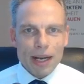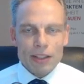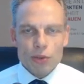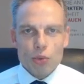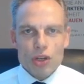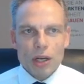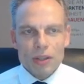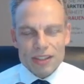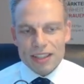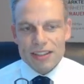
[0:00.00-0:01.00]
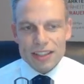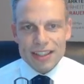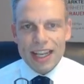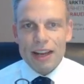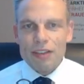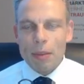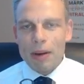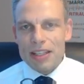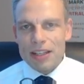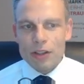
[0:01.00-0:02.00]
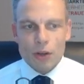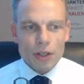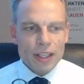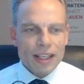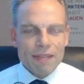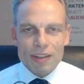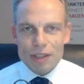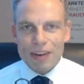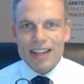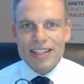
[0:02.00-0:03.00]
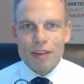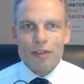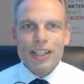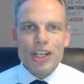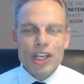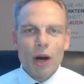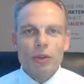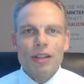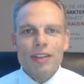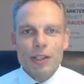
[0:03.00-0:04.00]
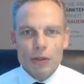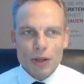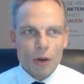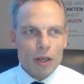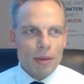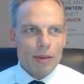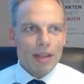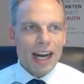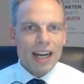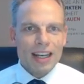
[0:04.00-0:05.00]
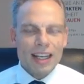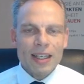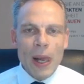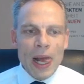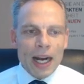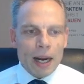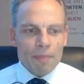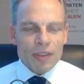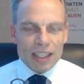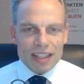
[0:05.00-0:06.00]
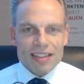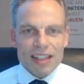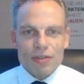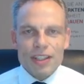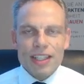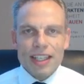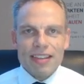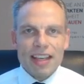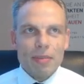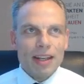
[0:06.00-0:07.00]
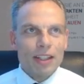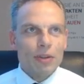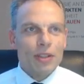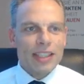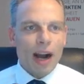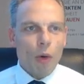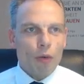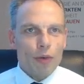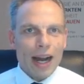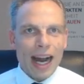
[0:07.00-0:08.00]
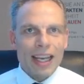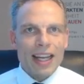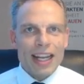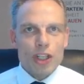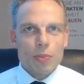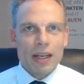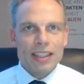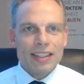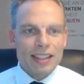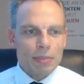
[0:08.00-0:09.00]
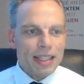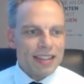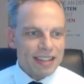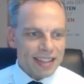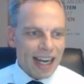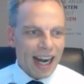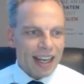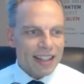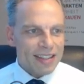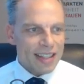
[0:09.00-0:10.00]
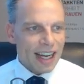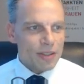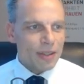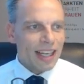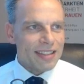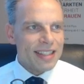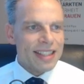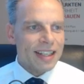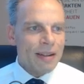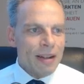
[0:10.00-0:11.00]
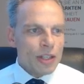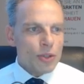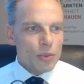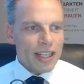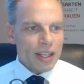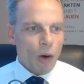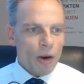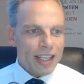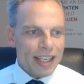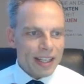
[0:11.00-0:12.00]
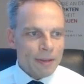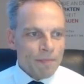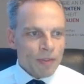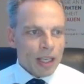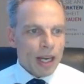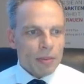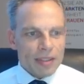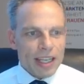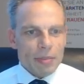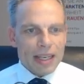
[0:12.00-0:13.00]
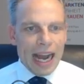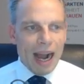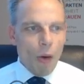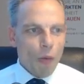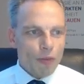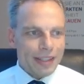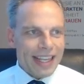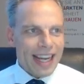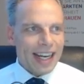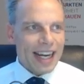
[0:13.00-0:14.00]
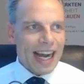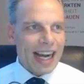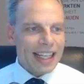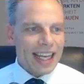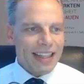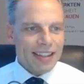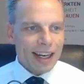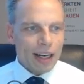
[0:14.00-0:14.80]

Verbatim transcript: zuschauen, das heißt nicht live dabei sein können, ich weiß ja, viele schauen die Videos auch immer im Nachgang, ähm, dass das wichtige Thema natürlich auch für alle entsprechend mit da ist. Also das hier zu den heutigen äh, Themen auf der Agenda.